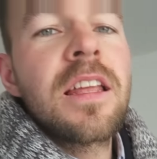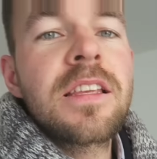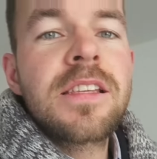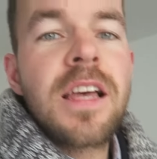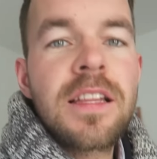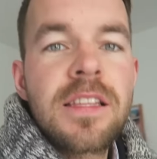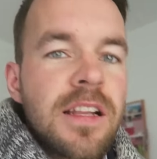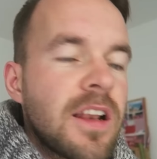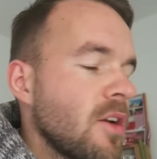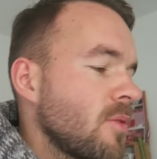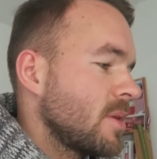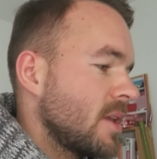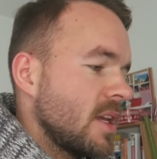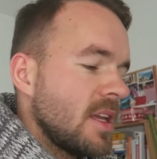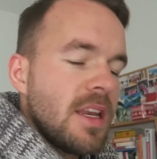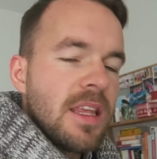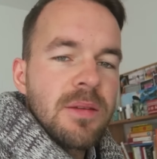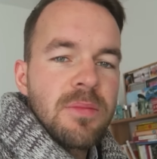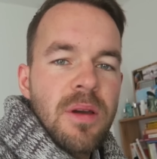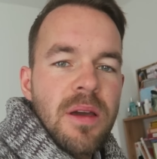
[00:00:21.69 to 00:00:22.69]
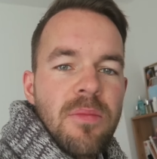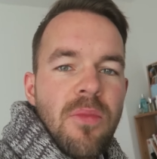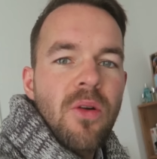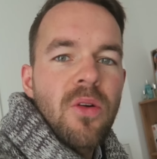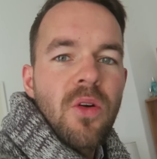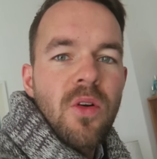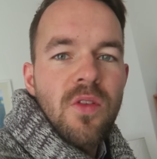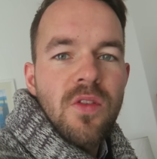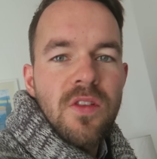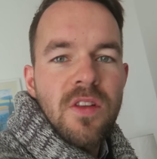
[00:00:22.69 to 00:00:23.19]
Das hat es, glaube ich, hier nicht mal im
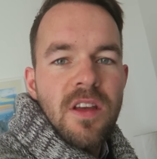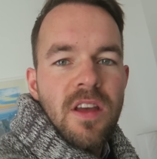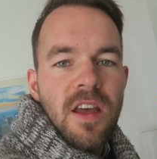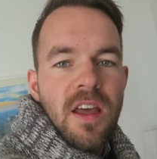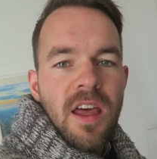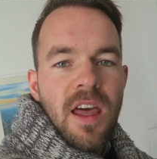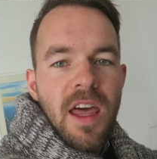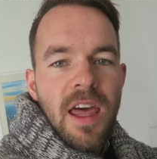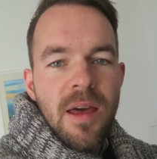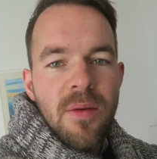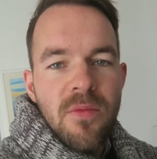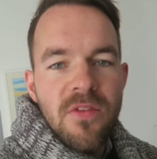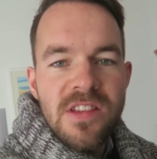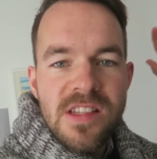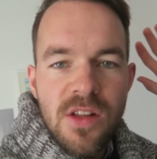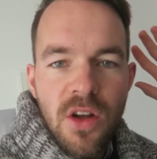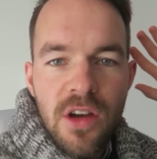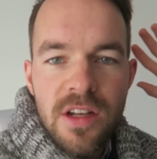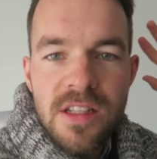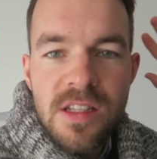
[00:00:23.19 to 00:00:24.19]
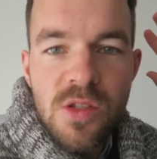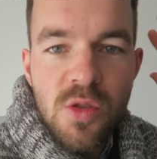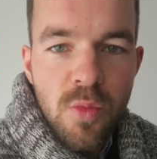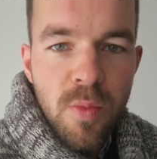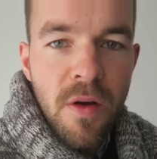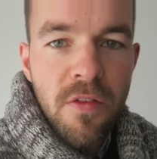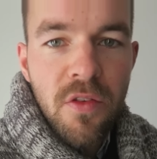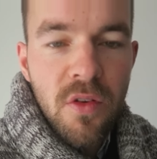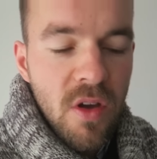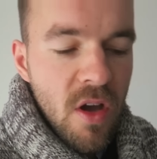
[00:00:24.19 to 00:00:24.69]
August. Ähm, wir sind heute
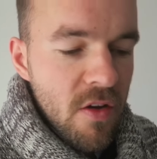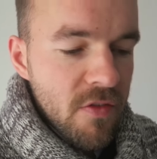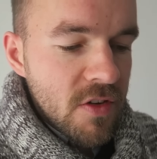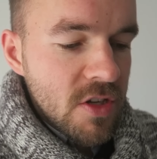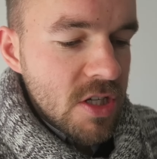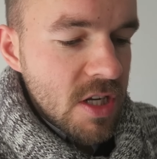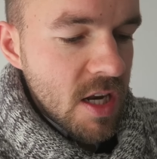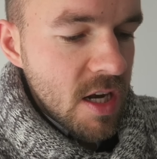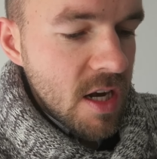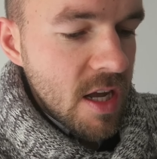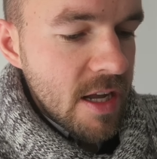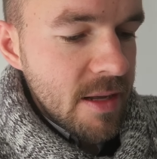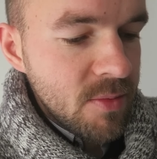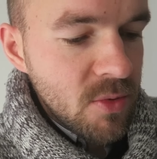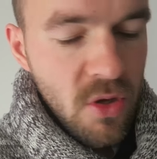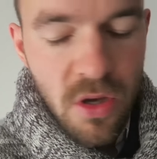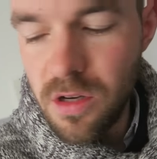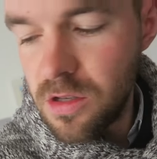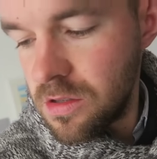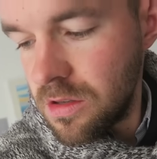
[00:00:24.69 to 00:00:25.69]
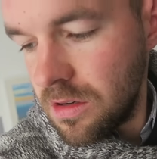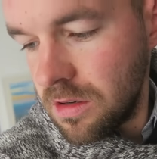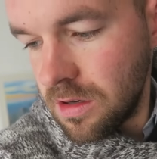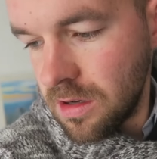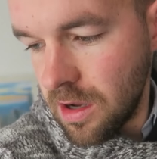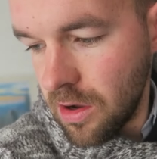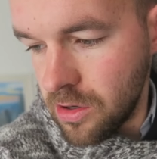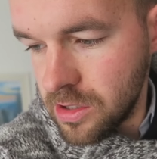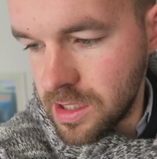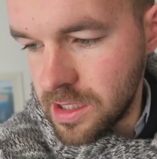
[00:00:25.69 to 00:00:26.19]
super früh aufgestanden, halb neun schon.
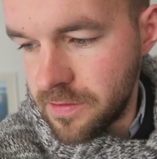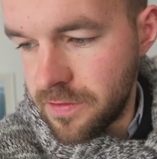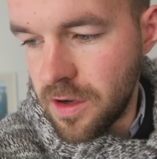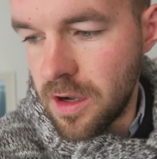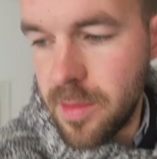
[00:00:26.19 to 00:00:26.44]
Äußerst